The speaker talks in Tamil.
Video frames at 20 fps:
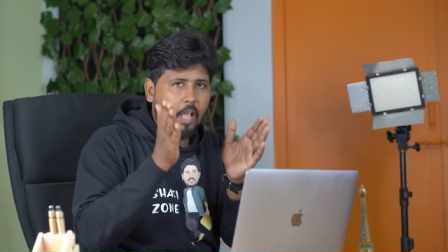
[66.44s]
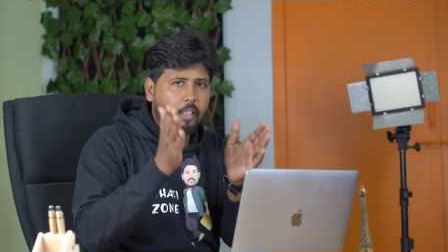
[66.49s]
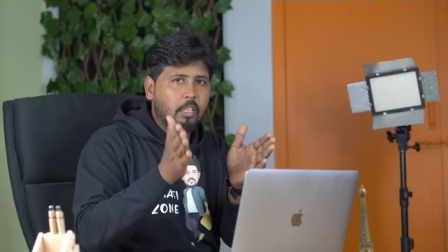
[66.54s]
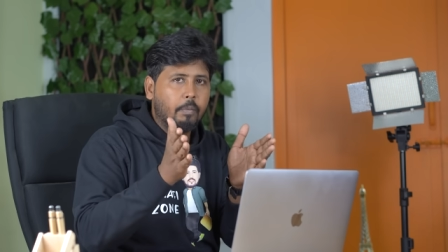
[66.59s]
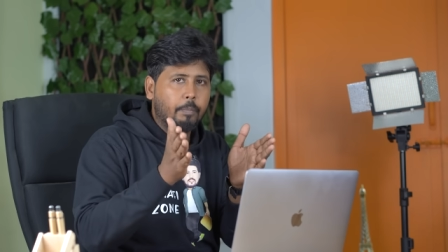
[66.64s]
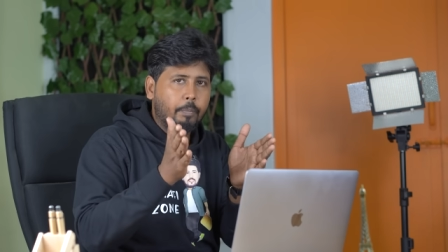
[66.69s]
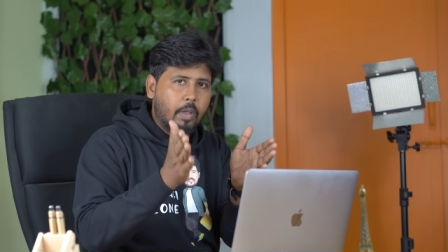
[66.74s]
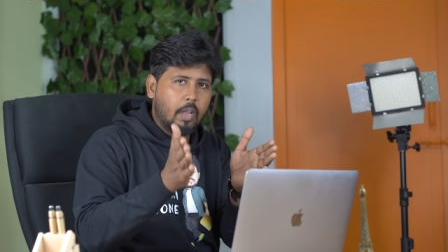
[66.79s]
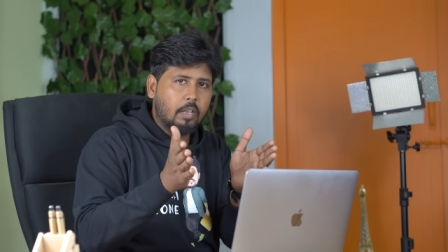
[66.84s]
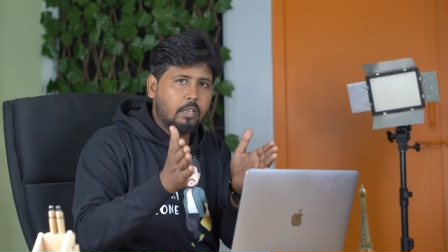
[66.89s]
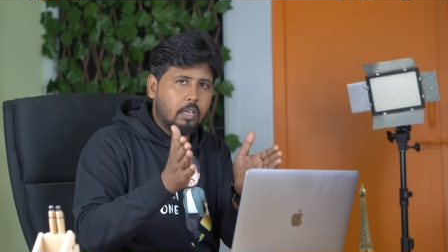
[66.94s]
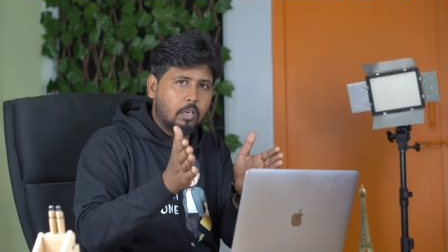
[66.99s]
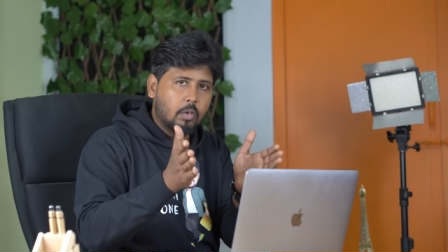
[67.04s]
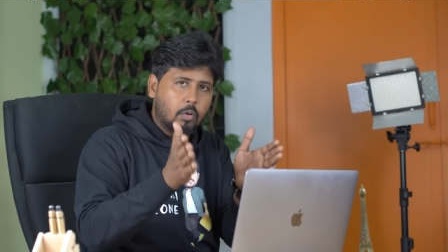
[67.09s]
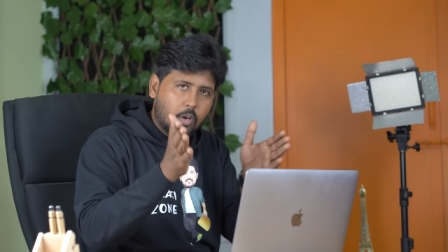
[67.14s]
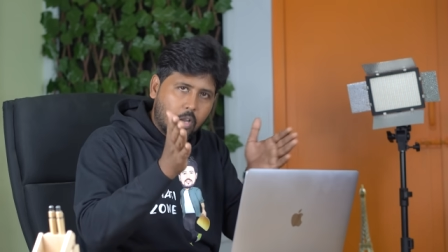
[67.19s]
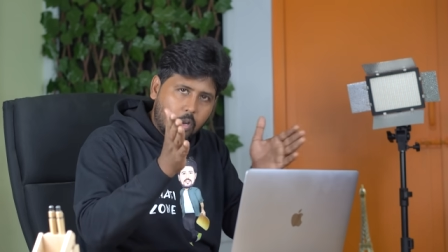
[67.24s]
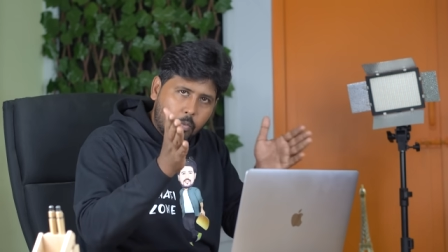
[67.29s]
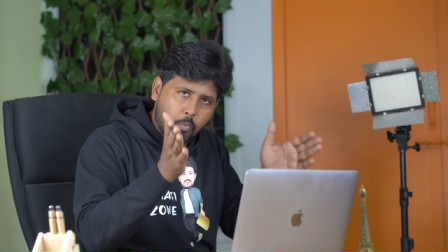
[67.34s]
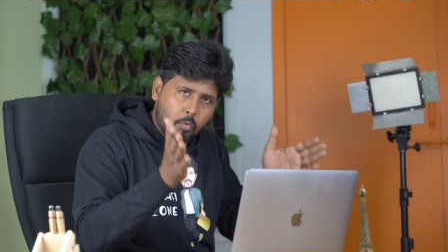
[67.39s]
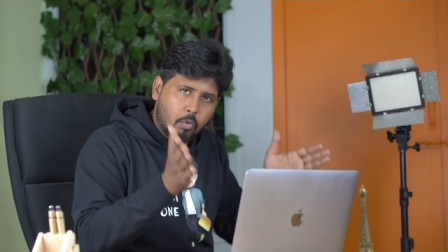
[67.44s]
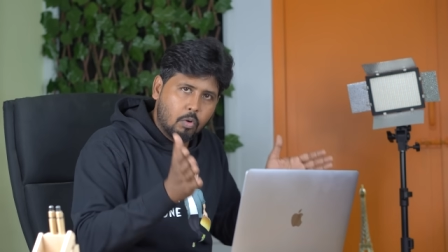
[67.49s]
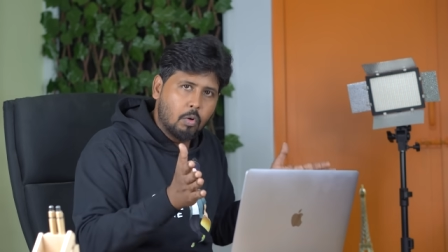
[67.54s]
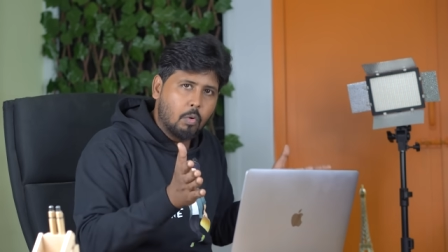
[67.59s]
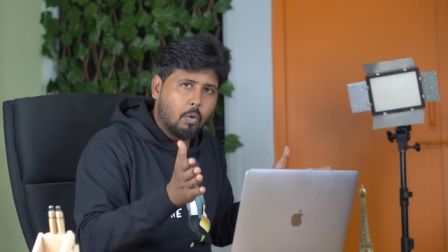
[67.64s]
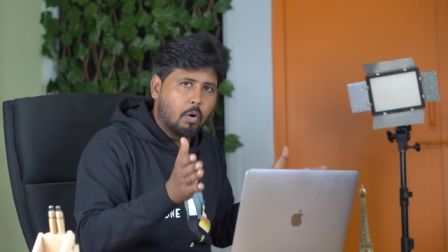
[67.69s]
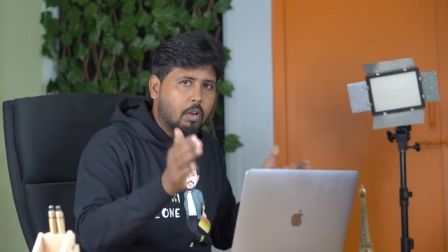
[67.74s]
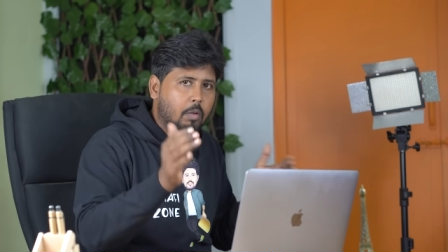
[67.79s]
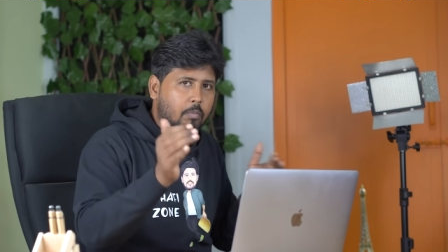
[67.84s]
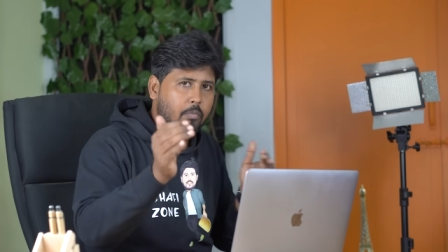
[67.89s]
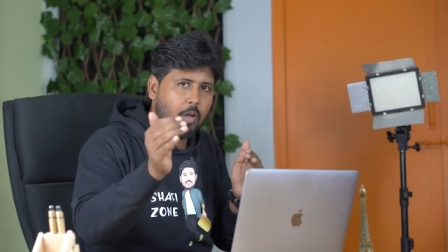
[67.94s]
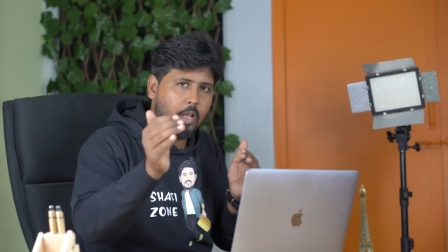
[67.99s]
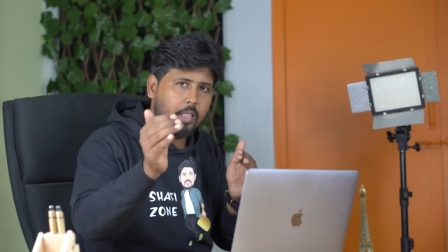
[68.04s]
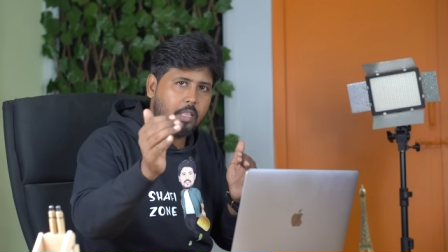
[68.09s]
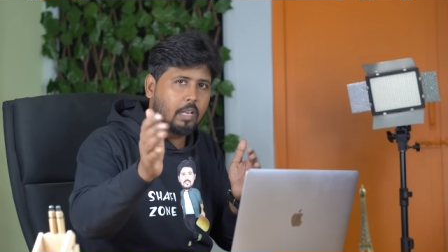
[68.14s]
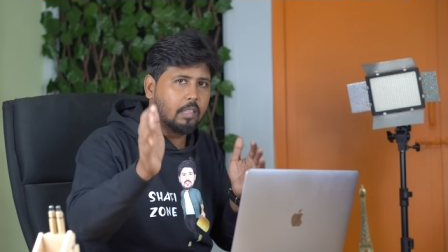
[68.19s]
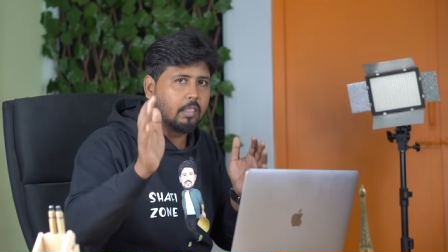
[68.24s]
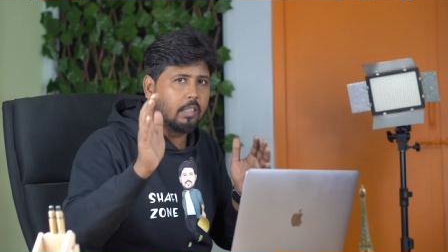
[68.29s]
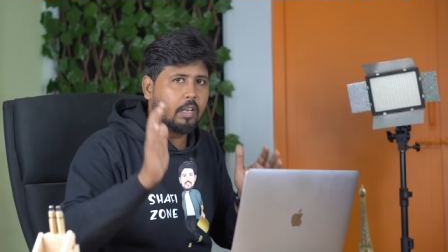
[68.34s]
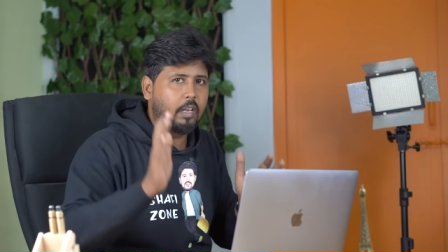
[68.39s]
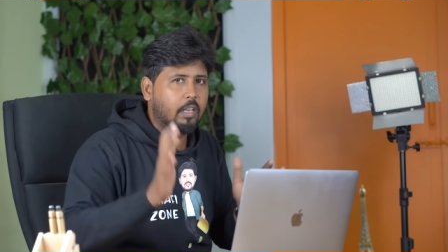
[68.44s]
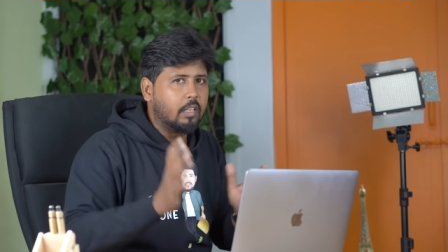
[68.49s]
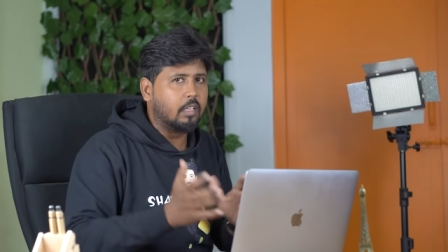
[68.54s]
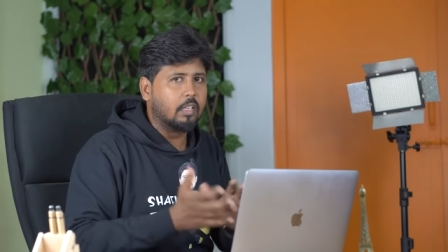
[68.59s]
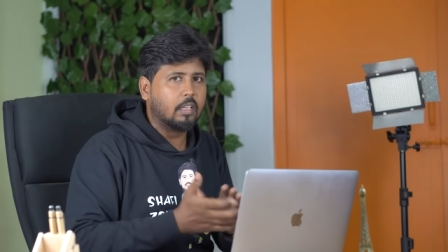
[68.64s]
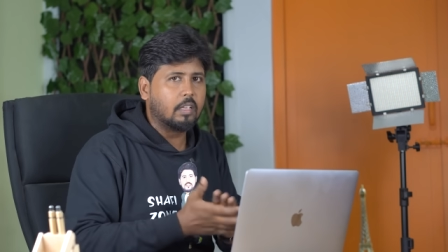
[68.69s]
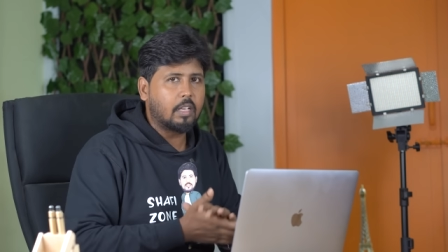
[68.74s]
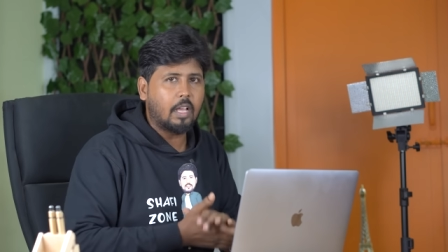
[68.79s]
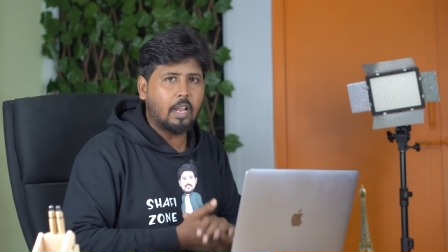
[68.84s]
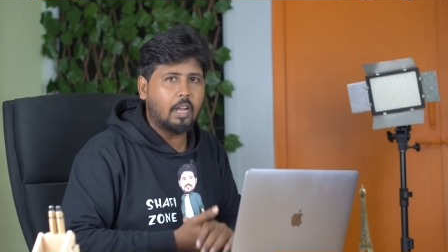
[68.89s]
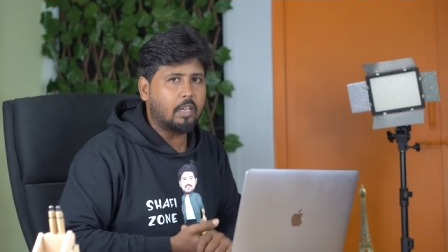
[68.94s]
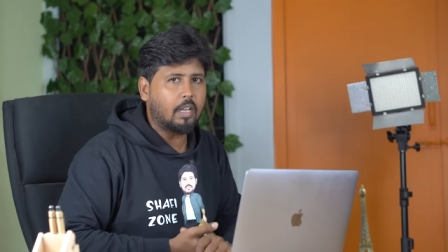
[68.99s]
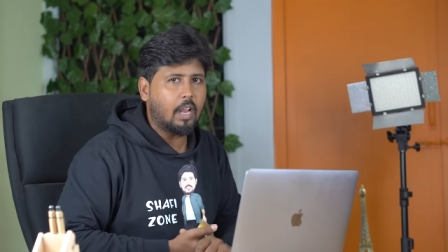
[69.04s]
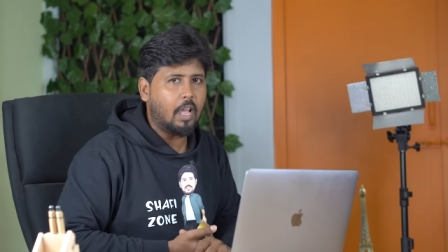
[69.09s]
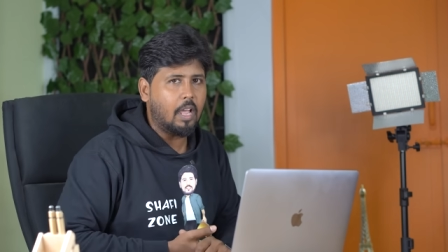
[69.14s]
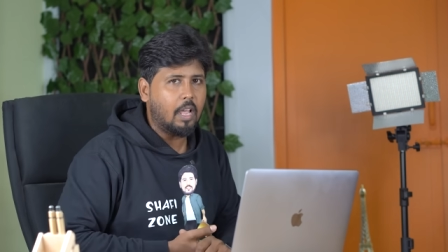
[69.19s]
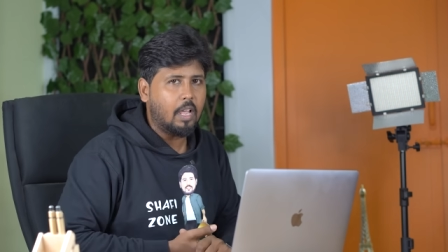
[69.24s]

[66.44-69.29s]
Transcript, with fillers: அந்த பேஷண்டோட முழு உடம்பும் அதுல தெரியுது கரெக்டா